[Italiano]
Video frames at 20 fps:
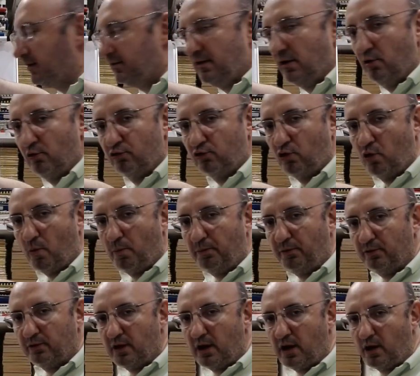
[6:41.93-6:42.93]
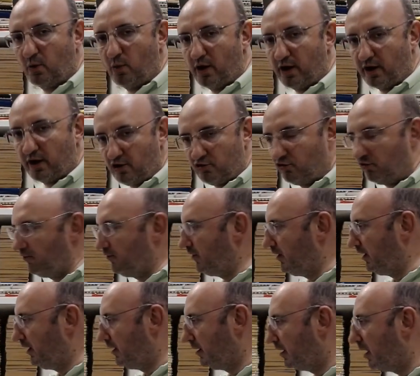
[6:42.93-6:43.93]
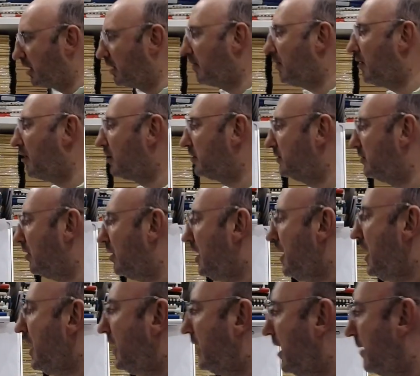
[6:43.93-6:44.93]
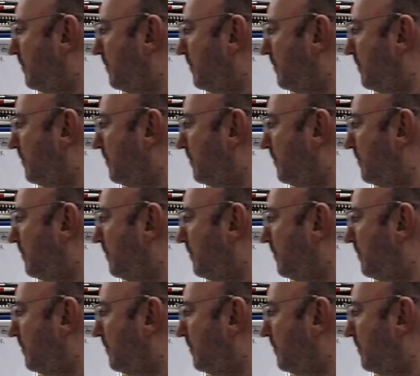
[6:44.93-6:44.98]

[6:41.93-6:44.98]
dello scoppio della guerra civile, d'accordo? La